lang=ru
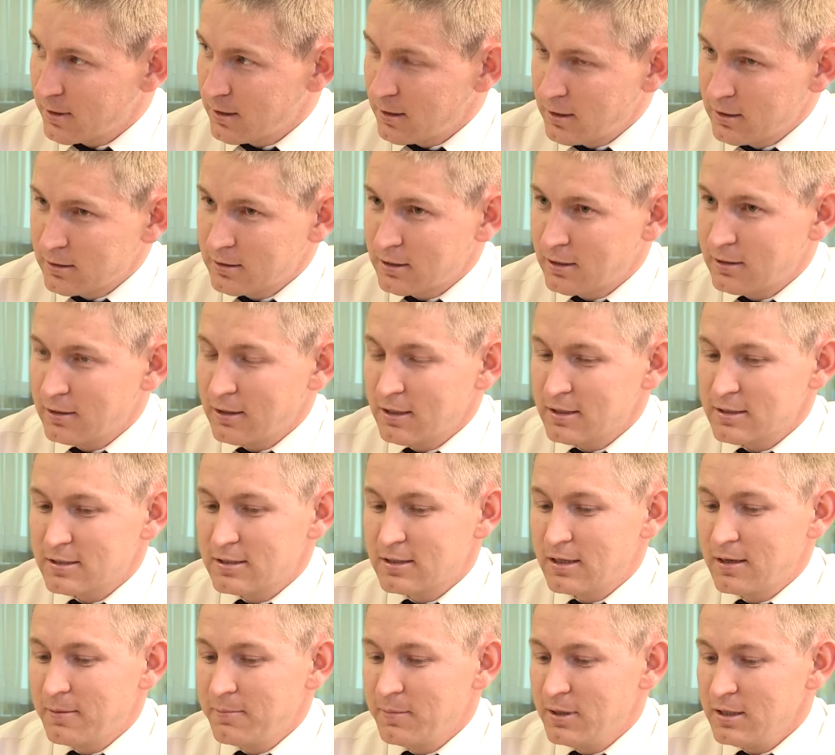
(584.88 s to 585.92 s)
Угу.
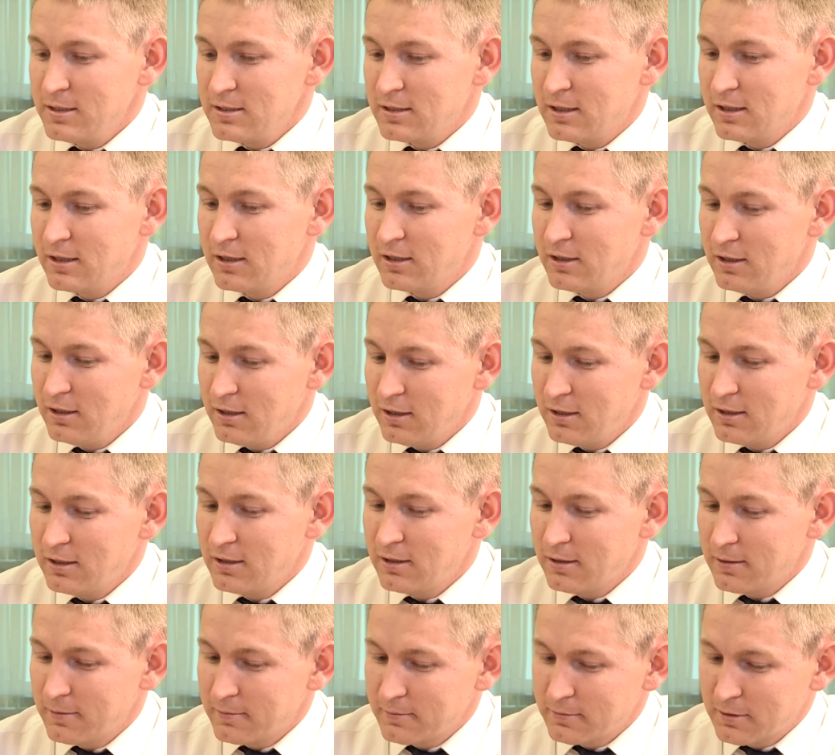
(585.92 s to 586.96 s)
место и
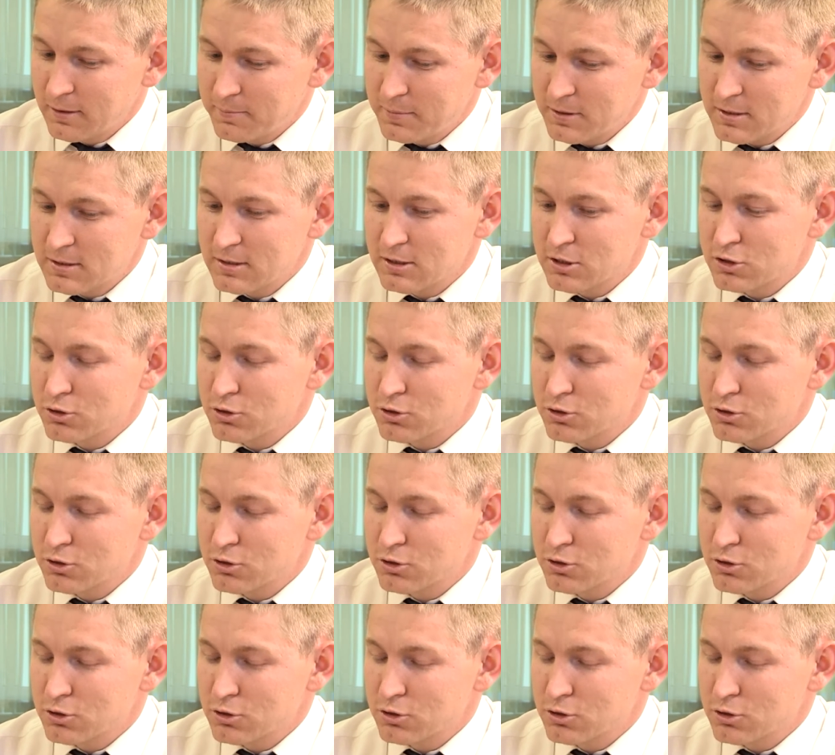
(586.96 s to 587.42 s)
написано,